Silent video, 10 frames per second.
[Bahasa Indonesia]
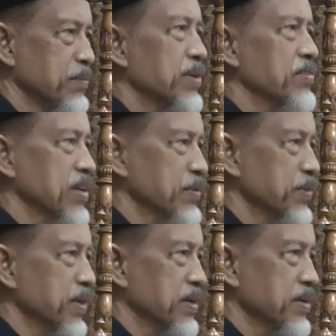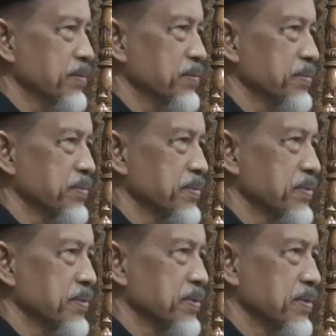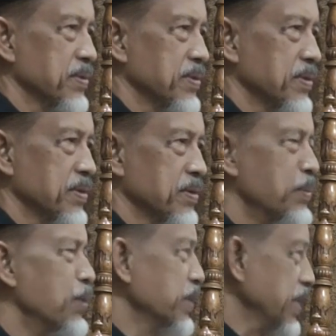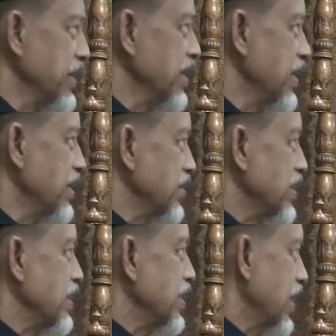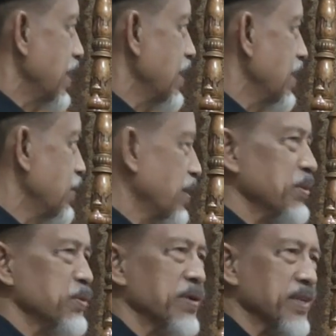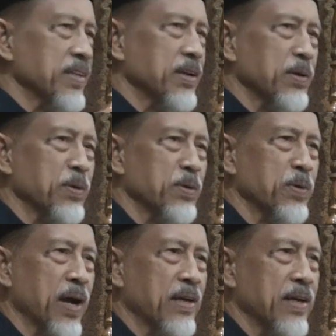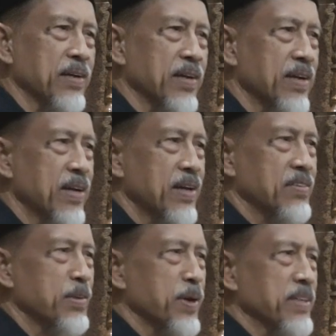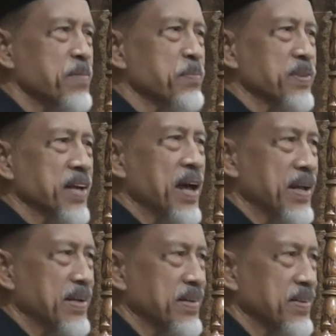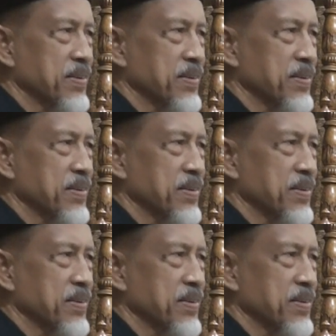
persiapkan Mungkin dari sinilah orang tua kita dahulu ada semacam pesan.